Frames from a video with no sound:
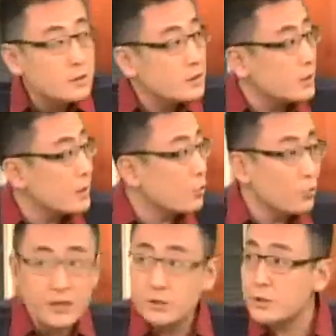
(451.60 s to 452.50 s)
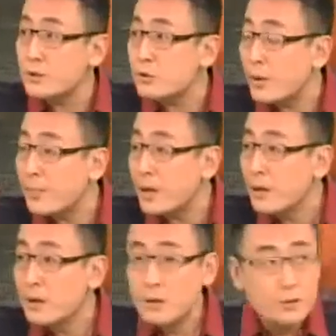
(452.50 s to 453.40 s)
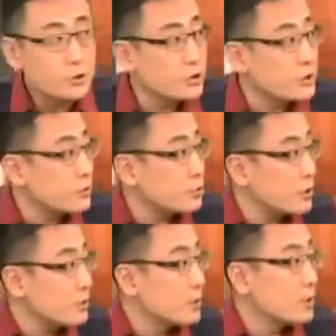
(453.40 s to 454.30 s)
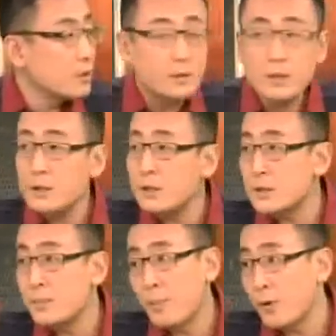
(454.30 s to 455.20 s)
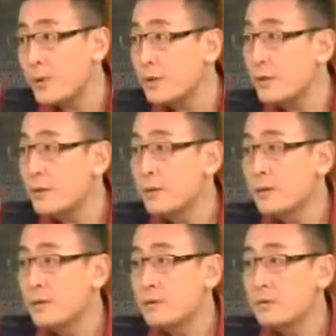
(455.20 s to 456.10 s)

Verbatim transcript: 你你也公民知情权吗？所以那个那个，那你怎么保密呢？